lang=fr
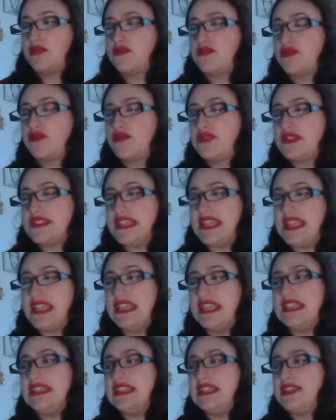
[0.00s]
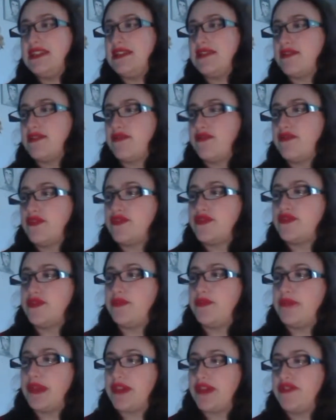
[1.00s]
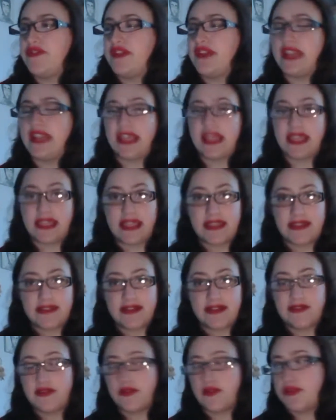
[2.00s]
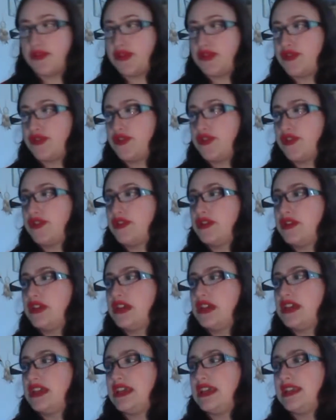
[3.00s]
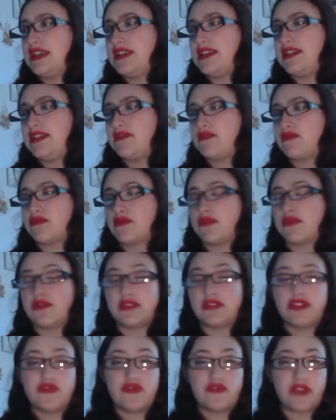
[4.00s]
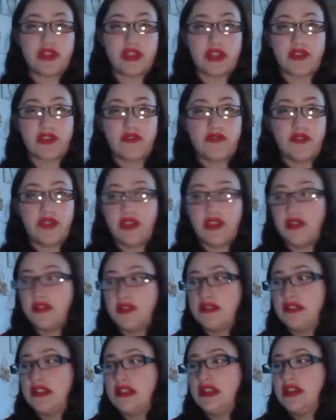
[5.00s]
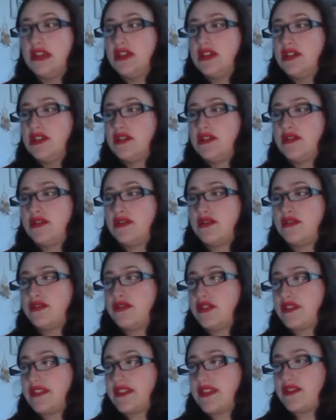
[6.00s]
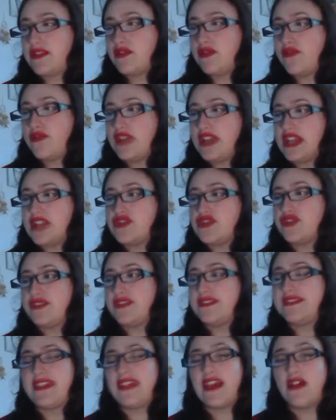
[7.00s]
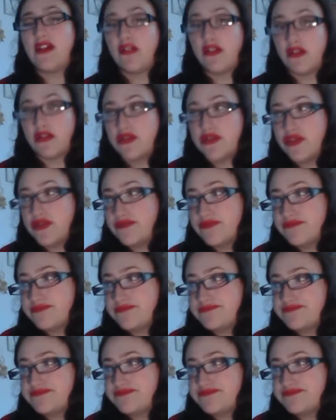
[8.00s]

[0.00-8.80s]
Donc lui, c'est l'aîné des enfants de Perceval et Kendra Dumbledore. Il est né donc euh, en 1881 euh, dans le village de terre en lande